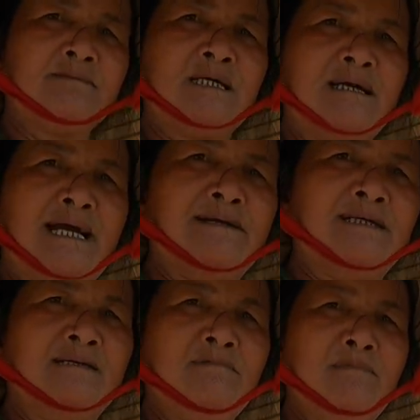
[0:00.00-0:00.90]
từ ngày
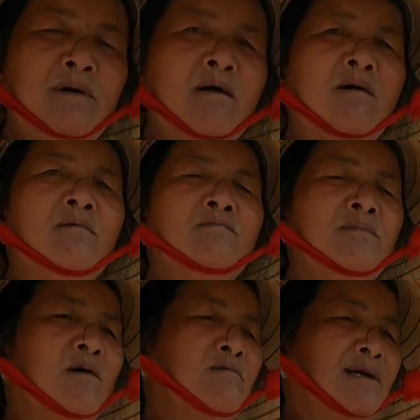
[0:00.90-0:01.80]
những mà
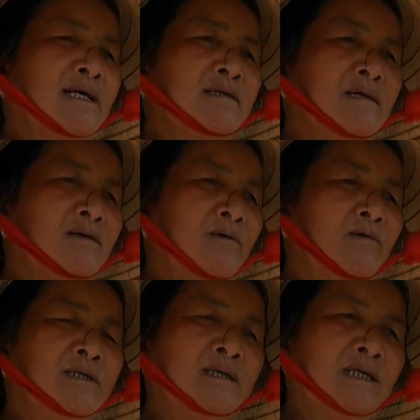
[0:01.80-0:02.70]
ông ông đến ờ,
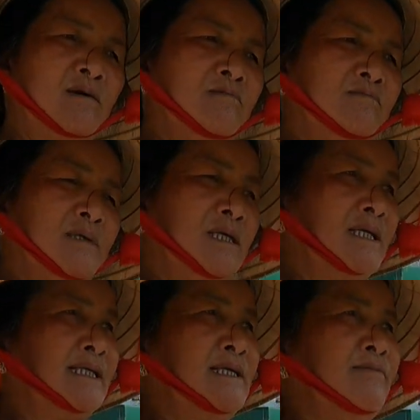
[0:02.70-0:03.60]
gửi ờ, ông
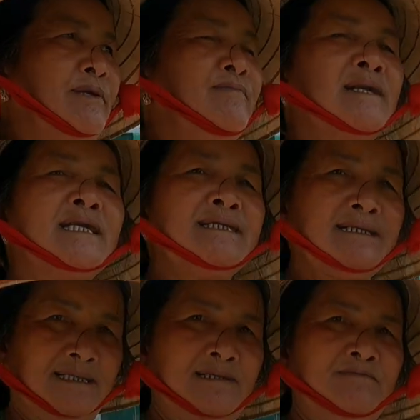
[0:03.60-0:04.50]
cái gì Nguyễn Văn
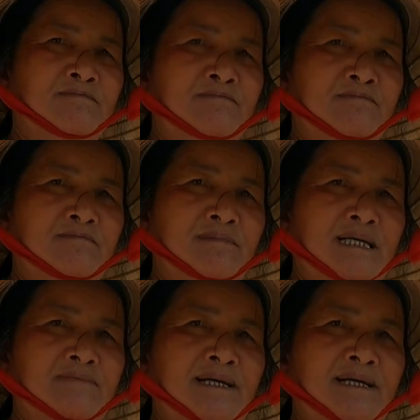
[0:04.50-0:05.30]
Linh hả mà ừ.